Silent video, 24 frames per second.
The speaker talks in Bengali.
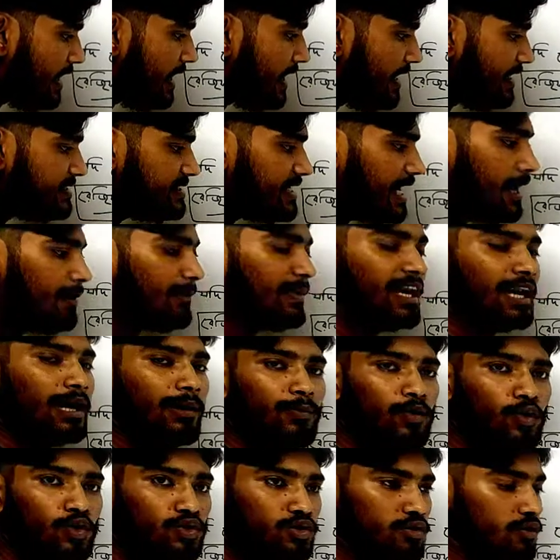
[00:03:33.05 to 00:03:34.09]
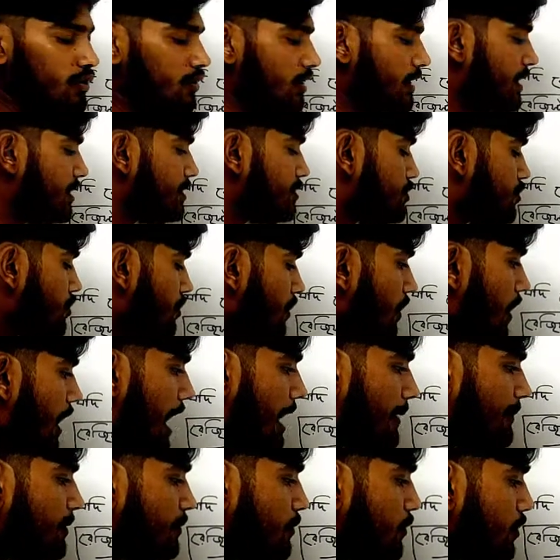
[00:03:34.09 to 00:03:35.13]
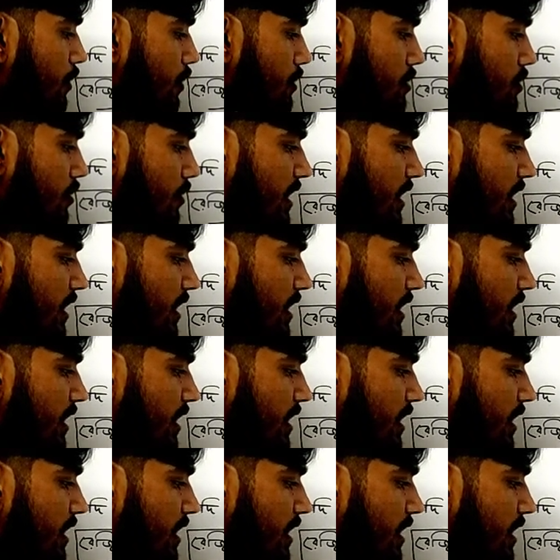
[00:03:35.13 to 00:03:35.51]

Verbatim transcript: এই ঝামেলা মুক্ত করার জন্য আমি মূলত